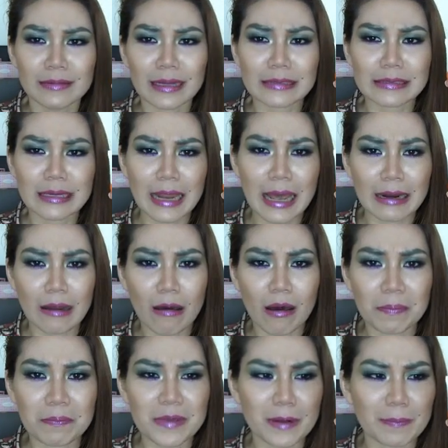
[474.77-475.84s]
ลักษณะหลอ
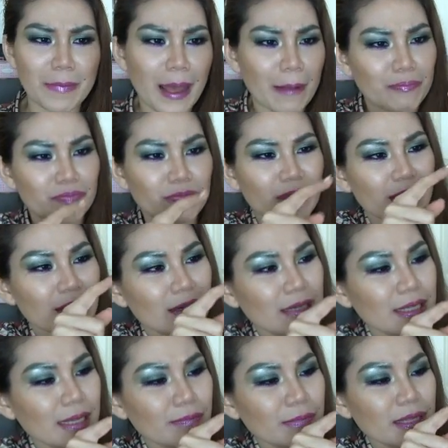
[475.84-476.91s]
ดเหมือนแบบค
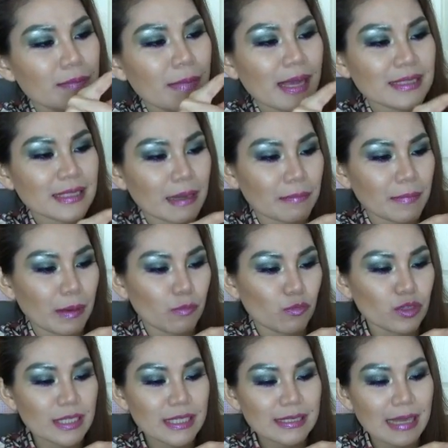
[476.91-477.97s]
รีมที่มาจากแบบ
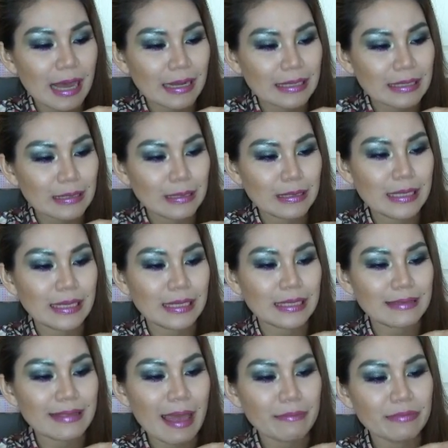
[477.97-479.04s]
บุธิศาสตร์คลินิก
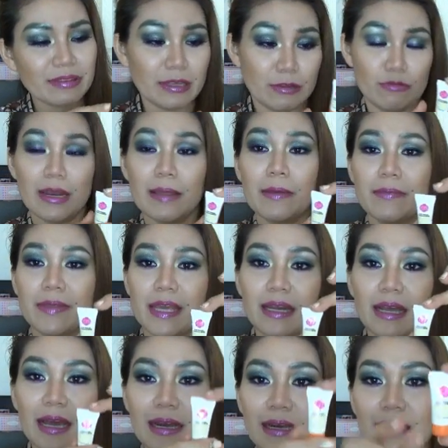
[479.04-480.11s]
แต้มสิวอะไรแบบนี้
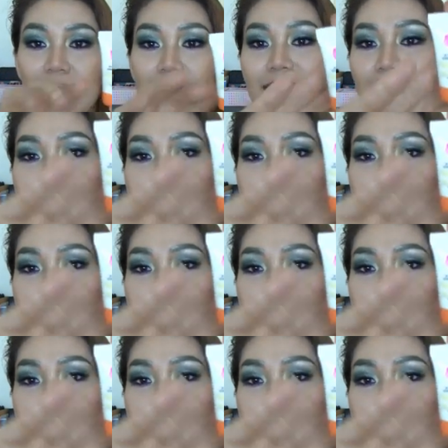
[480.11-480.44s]
นะคะ หน้า